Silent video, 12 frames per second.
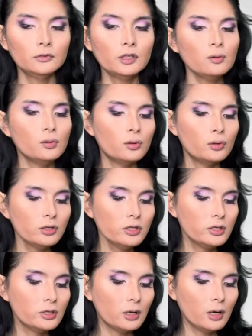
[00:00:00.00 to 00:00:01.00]
Terus
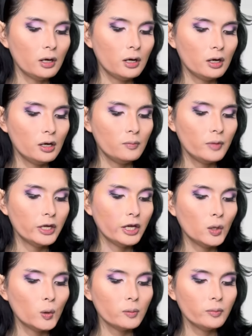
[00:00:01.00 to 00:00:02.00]
uh, bagian
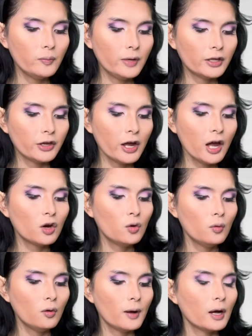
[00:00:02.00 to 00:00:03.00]
luar bibirnya aku
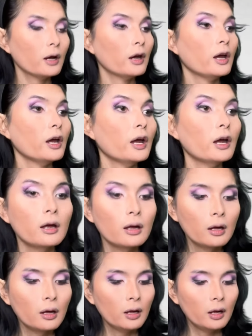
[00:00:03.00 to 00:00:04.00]
mau pakai
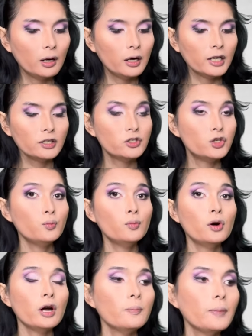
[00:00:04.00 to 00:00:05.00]
NYX Jumbo
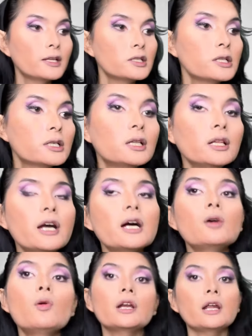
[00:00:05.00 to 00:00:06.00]
Eye Pencil yang
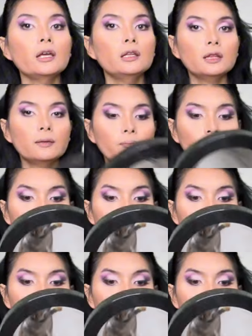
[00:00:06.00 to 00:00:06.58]
warna hitam.